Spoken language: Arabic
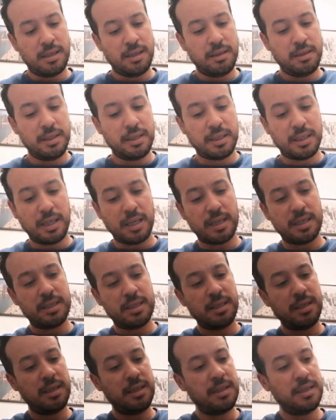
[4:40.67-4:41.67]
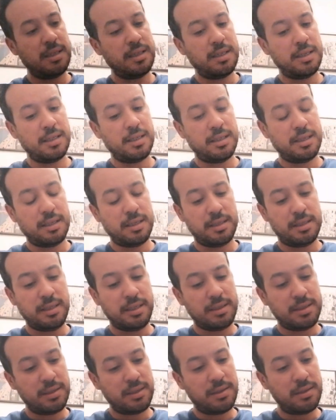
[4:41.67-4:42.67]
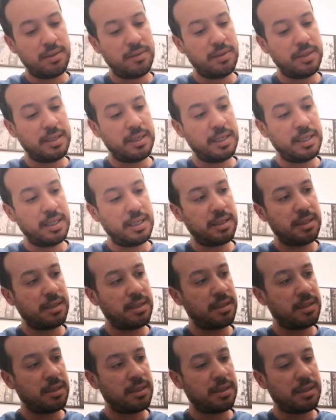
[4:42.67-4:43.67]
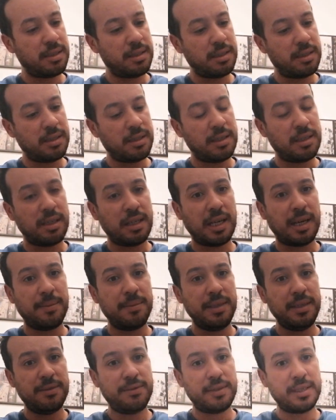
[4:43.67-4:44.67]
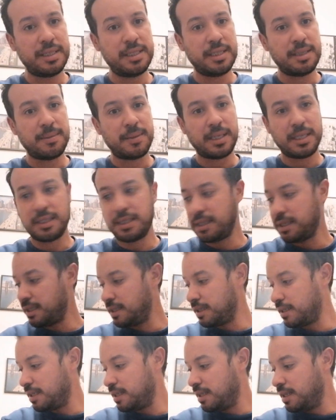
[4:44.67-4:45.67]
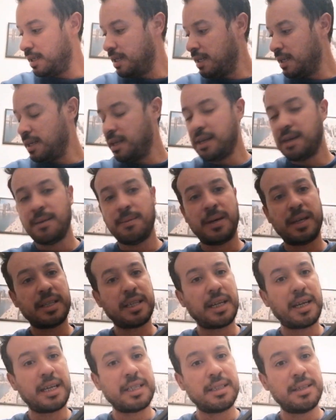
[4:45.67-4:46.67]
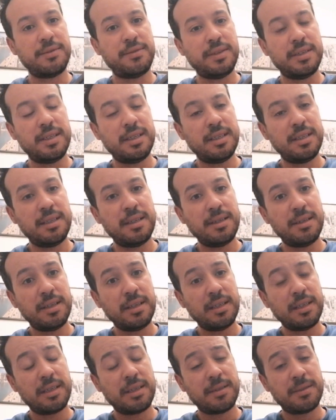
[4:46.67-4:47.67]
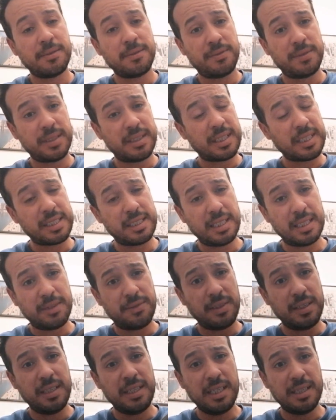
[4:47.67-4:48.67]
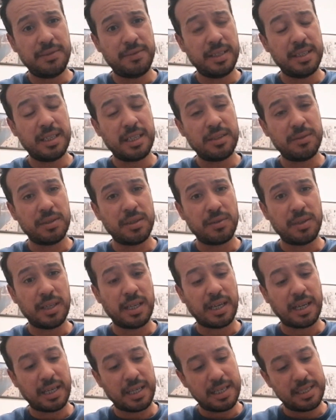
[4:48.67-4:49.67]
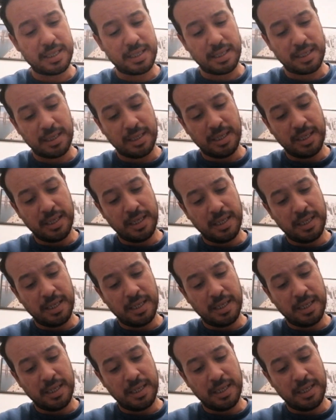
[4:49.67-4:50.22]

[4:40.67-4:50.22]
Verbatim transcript: اوكي تخرج السيكسيون الاولانية عاملين فازها معناتها معناتها حتى في في التصطاد في الليل في الندوه ولا حاجه